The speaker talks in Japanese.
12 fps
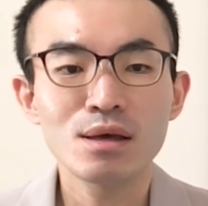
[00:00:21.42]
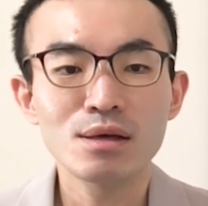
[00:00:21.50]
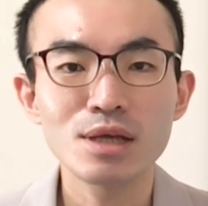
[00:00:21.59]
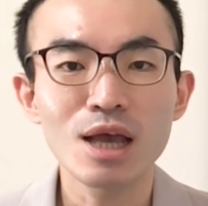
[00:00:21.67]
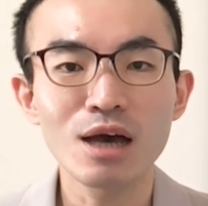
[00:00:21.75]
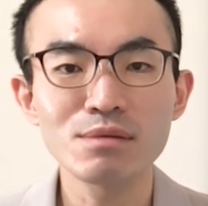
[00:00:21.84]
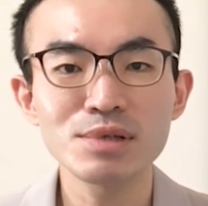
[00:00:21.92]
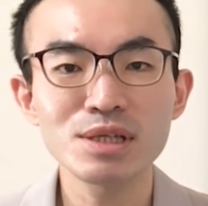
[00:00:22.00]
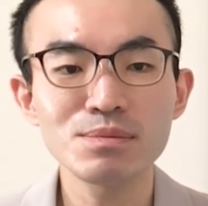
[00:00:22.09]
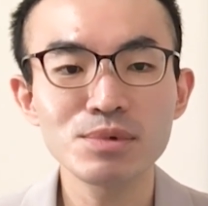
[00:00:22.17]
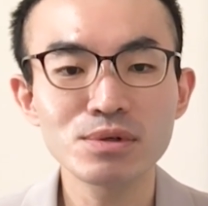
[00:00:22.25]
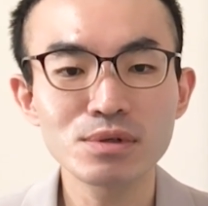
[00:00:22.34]
リハビリ
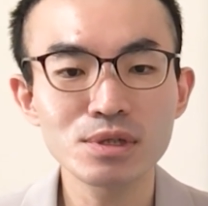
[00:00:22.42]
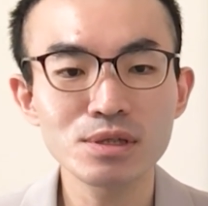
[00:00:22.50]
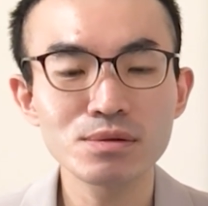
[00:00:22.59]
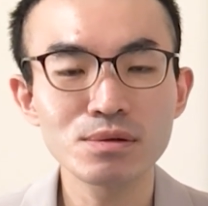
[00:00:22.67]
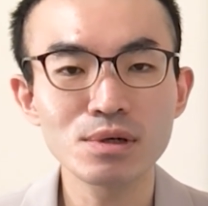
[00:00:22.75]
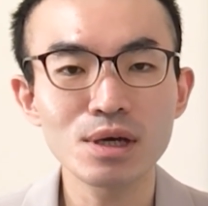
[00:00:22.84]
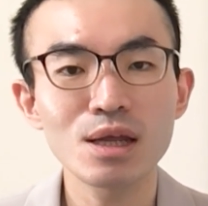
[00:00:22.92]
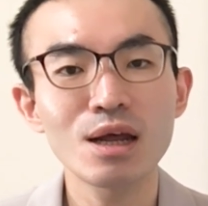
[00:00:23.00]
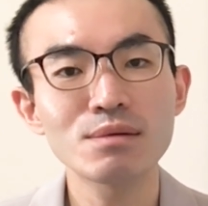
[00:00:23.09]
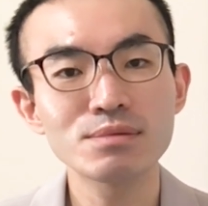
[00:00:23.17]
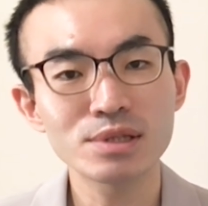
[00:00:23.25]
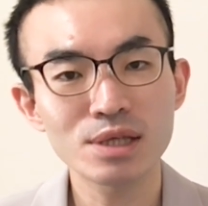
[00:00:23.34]
病院を
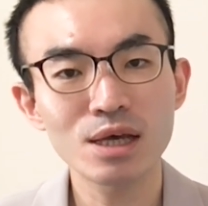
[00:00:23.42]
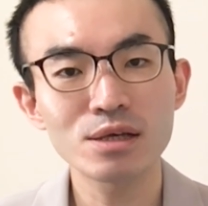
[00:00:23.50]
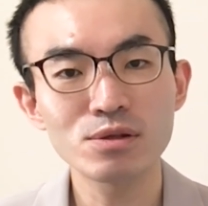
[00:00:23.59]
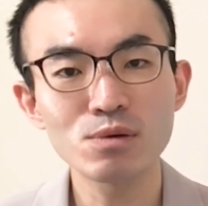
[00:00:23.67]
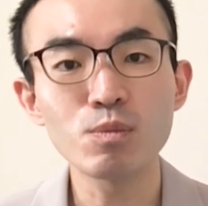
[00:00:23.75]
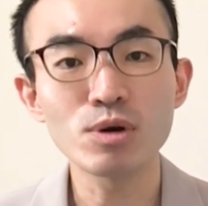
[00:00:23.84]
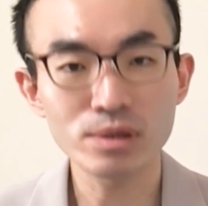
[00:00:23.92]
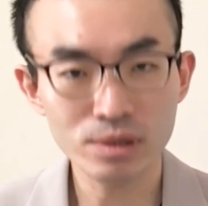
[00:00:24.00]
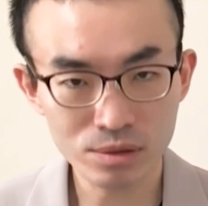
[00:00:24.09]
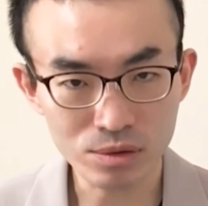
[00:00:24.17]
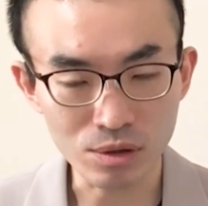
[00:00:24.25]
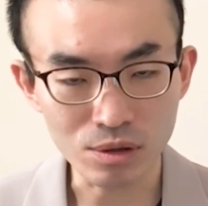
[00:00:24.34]
選ぶ際の
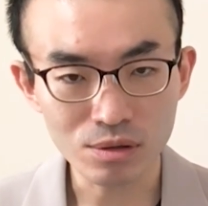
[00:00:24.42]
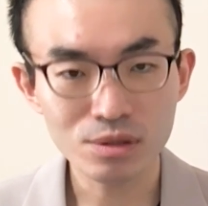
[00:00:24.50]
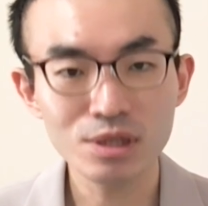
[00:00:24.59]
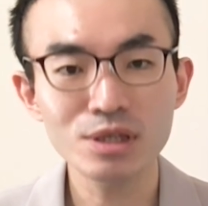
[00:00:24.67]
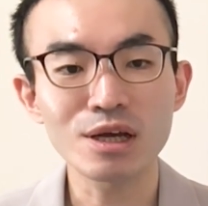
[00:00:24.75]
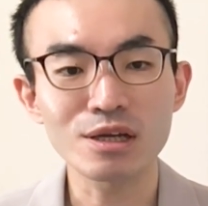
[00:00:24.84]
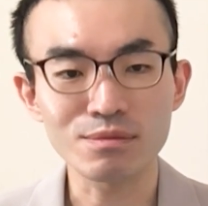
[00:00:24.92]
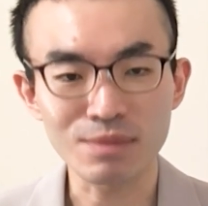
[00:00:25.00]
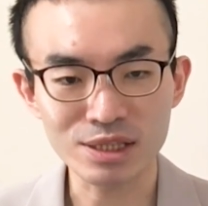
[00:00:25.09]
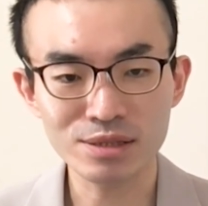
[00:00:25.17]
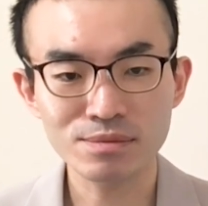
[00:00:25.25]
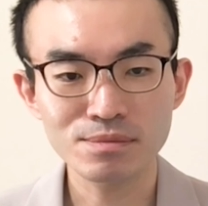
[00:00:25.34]
ポイントになり
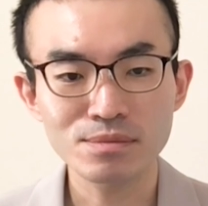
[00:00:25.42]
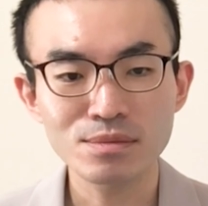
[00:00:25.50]
ます。